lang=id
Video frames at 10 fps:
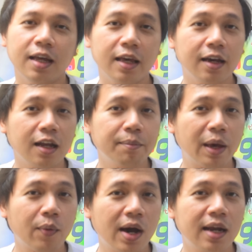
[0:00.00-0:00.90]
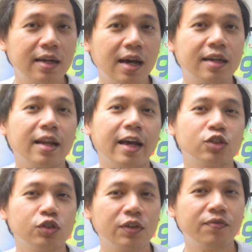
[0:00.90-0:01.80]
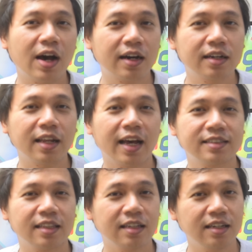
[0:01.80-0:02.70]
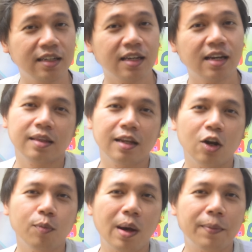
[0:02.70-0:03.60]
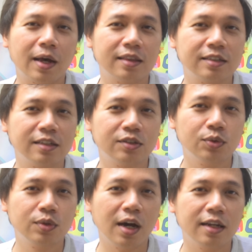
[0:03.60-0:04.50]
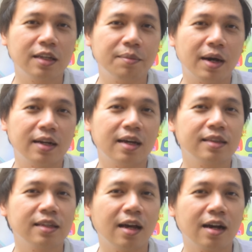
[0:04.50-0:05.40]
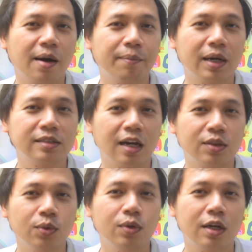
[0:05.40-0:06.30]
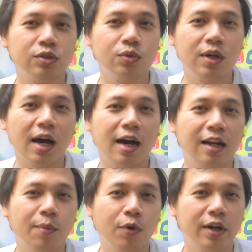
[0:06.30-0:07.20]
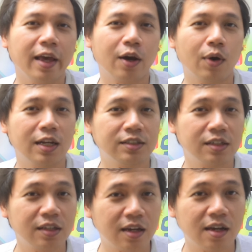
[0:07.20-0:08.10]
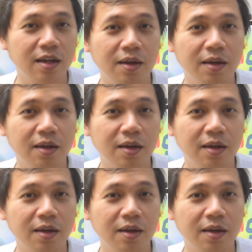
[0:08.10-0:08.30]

Elegan, mewah, dan eksklusif banget headset ini. Tidak lupa praktisnya juga di mana tidak gampang jatuh dan juga ada mode equalizernya.